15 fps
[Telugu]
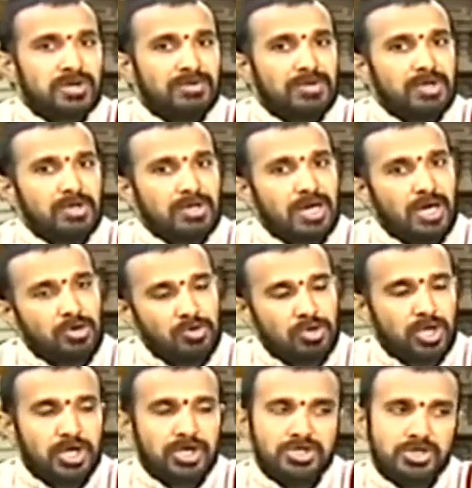ఎవరి యొక్క
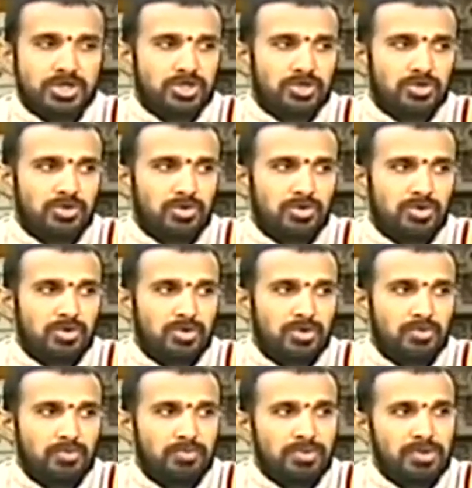అనుగ్రహం చేతనో
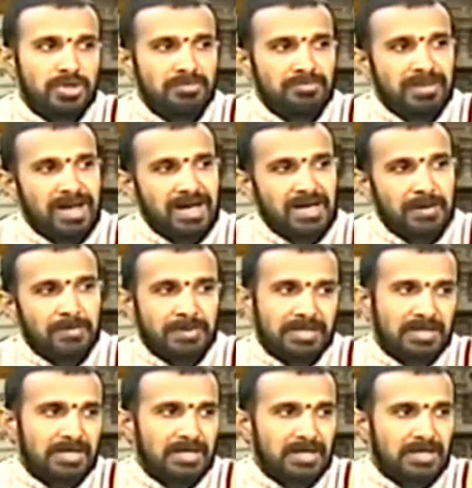పుణ్యం బాగా
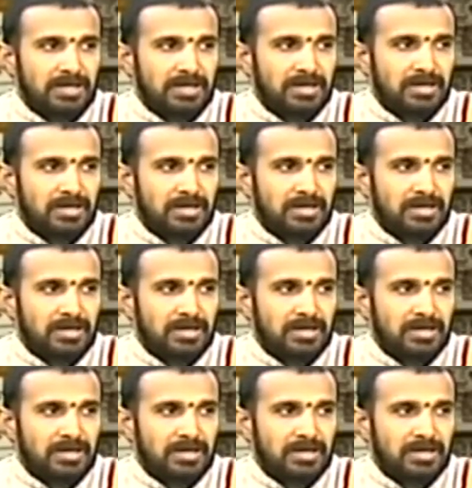పెరిగి